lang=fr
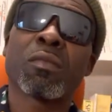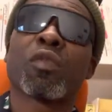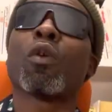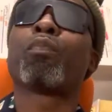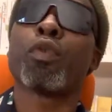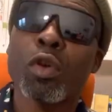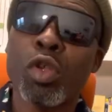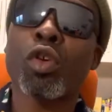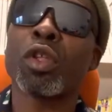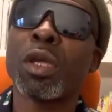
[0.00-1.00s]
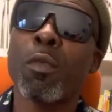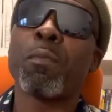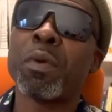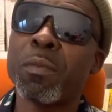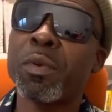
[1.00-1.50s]
Depuis que je connais mon
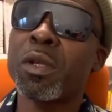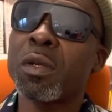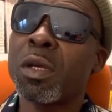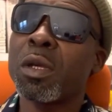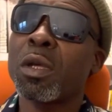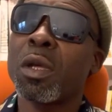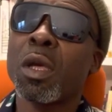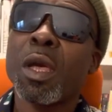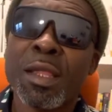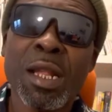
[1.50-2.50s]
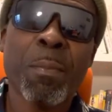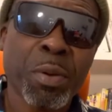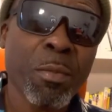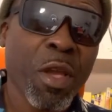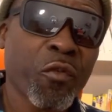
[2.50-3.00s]
peuple, c'est la
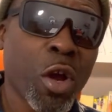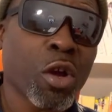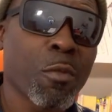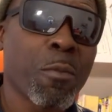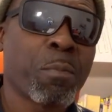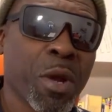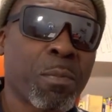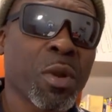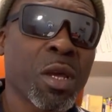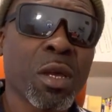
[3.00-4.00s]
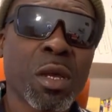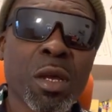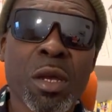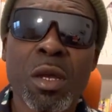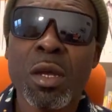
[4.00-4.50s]
première fois que mon peuple
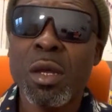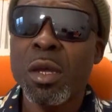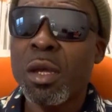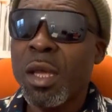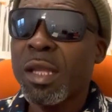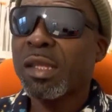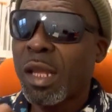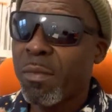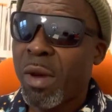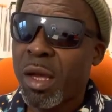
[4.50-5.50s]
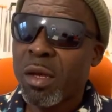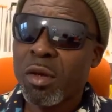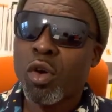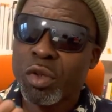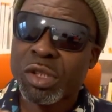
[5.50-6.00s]
est tellement
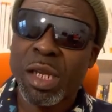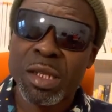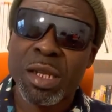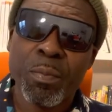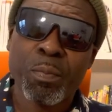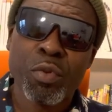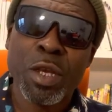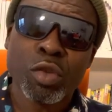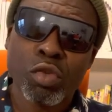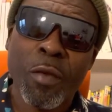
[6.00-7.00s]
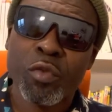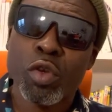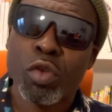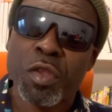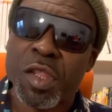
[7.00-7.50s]
concentré pour la soif de
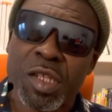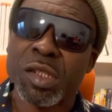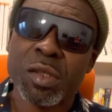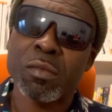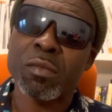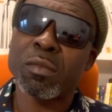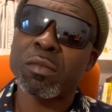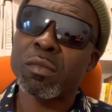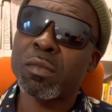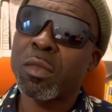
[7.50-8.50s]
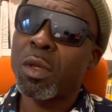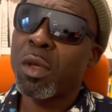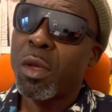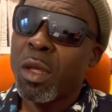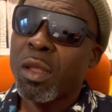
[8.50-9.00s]
justice.
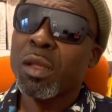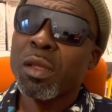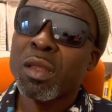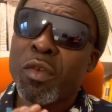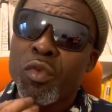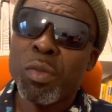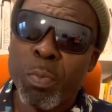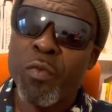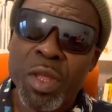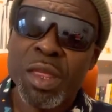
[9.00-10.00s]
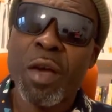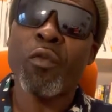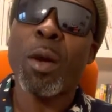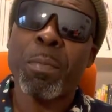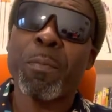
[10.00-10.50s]
Si vous pouvez
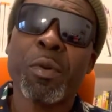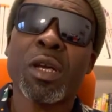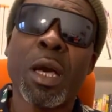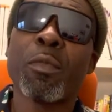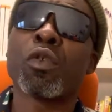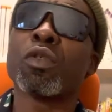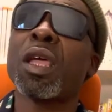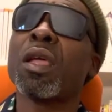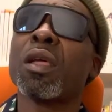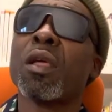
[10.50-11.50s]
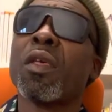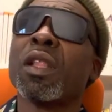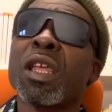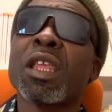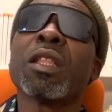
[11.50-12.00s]
savoir, peuple camerounais,
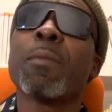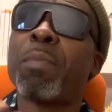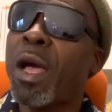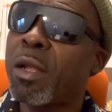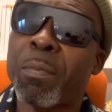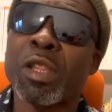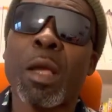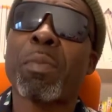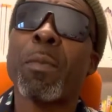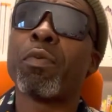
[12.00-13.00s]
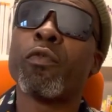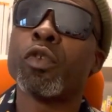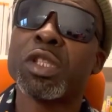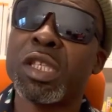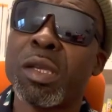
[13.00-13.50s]
les gens ne parlent peut-être pas pour vous
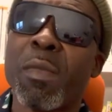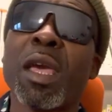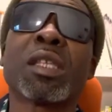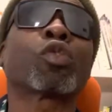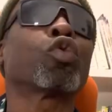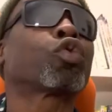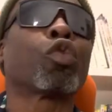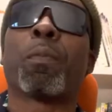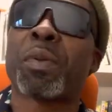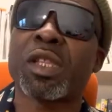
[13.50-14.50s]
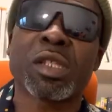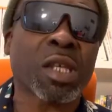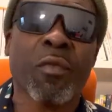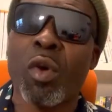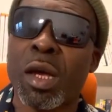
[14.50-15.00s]
le dire, mais ils sont surpris de
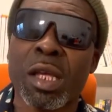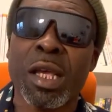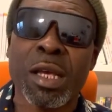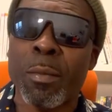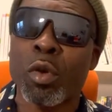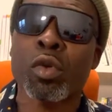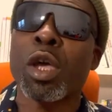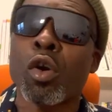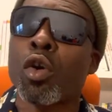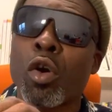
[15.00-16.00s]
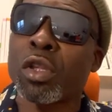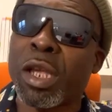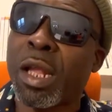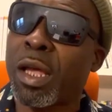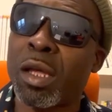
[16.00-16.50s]
savoir que les Camerounais qu'on
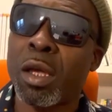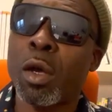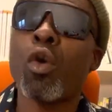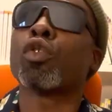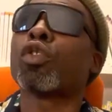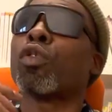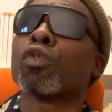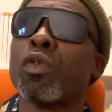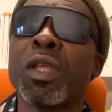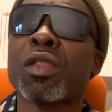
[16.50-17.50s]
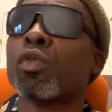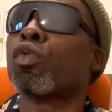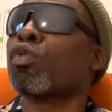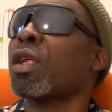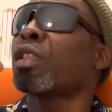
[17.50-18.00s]
connaît là, odontoliste,
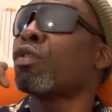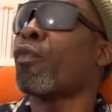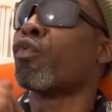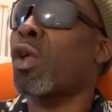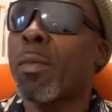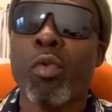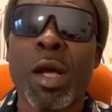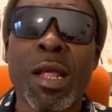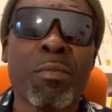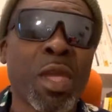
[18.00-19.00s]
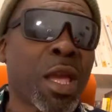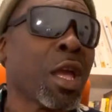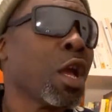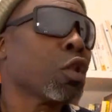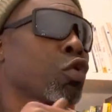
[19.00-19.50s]
toujours en train de vouloir boire la bière,
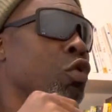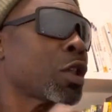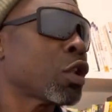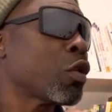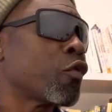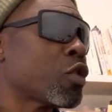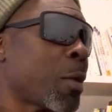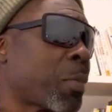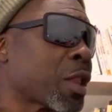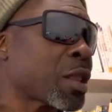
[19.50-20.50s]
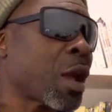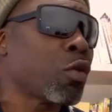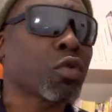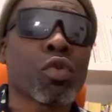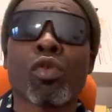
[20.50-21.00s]
toujours en train de vouloir passer à
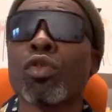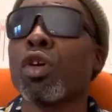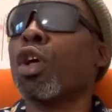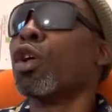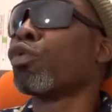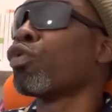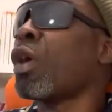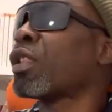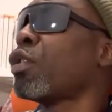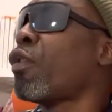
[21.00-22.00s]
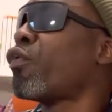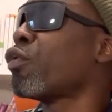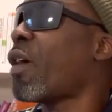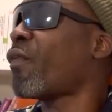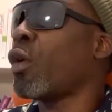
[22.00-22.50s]
autre chose, toujours en train de
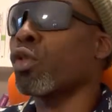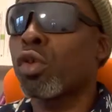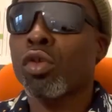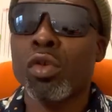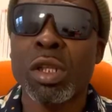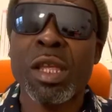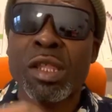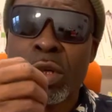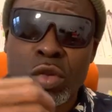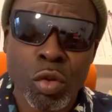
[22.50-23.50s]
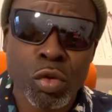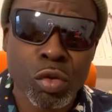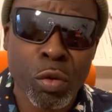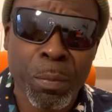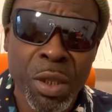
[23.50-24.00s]
vouloir faire autre chose. Les gens sont
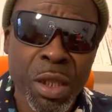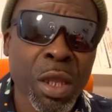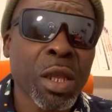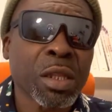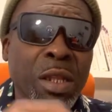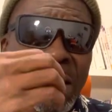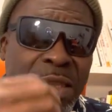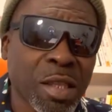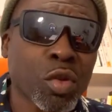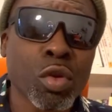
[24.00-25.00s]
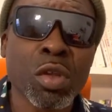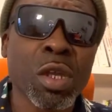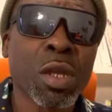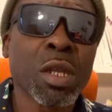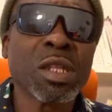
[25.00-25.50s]
surpris de
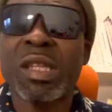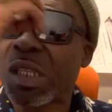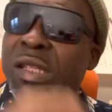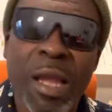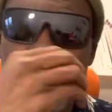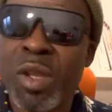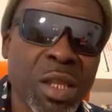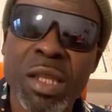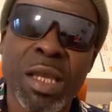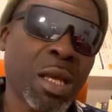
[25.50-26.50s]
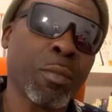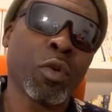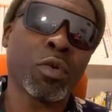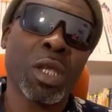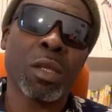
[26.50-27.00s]
l'attitude déterminée des
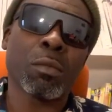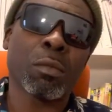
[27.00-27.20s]
Camerounais.